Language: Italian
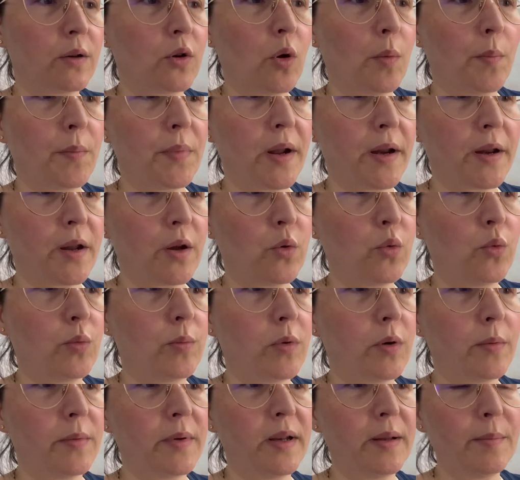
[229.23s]
comprare un
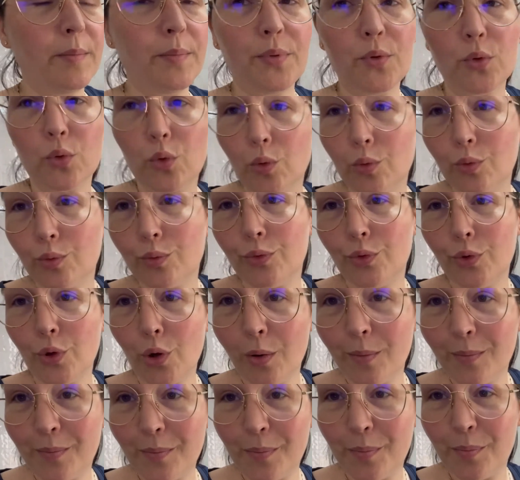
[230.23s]
mobile in più,
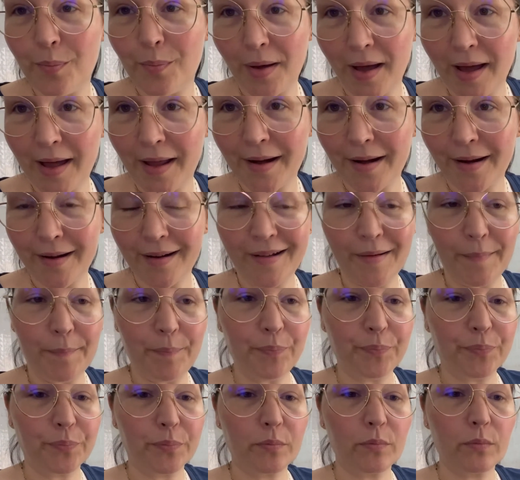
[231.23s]
non per